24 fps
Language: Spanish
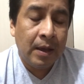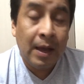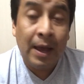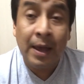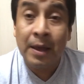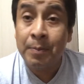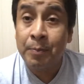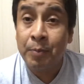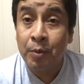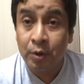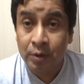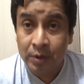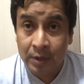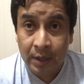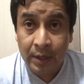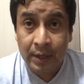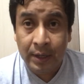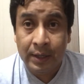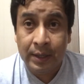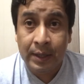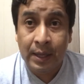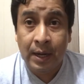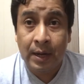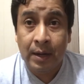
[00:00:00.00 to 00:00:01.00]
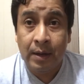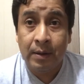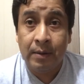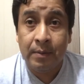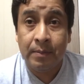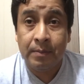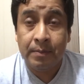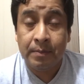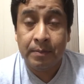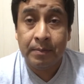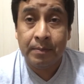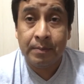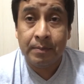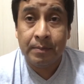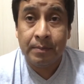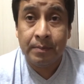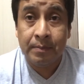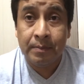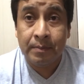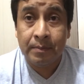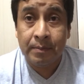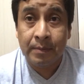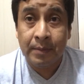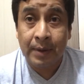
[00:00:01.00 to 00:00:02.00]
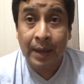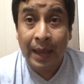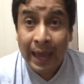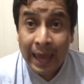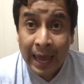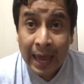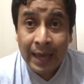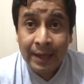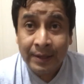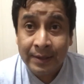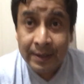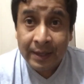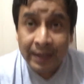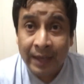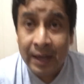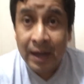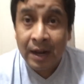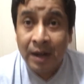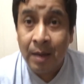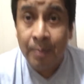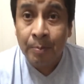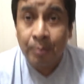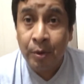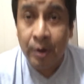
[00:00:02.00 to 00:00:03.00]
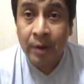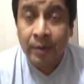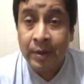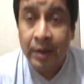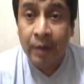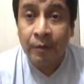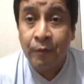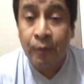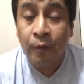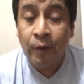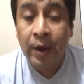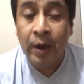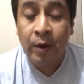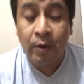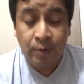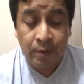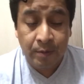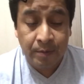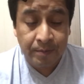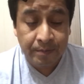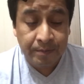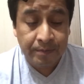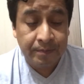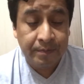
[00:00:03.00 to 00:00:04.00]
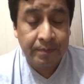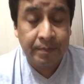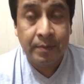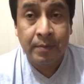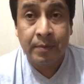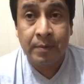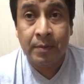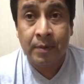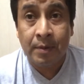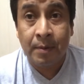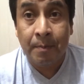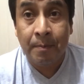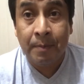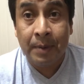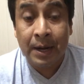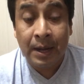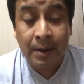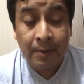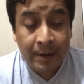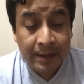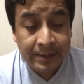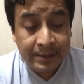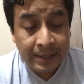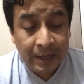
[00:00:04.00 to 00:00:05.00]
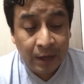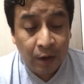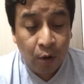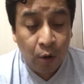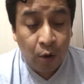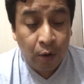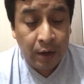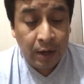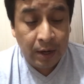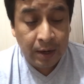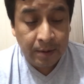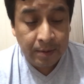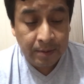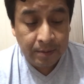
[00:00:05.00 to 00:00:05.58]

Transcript: Sport Sporting Cristal, este era la prueba de fuego para Barcelona.